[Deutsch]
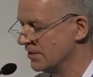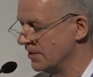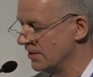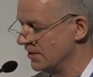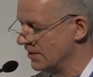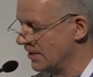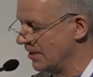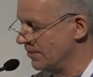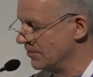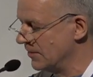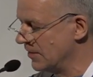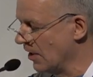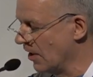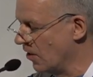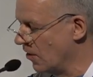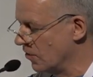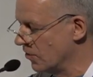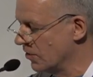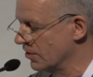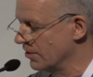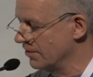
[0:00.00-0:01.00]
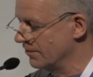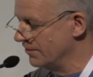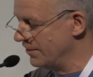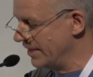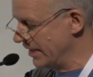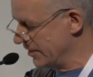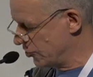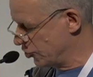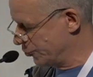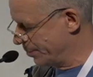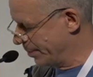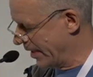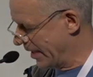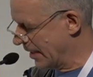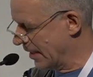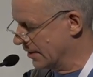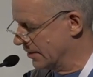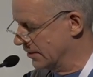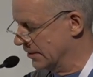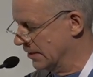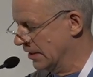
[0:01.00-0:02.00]
indem die Augen wild
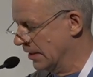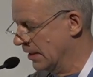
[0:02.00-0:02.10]
springen.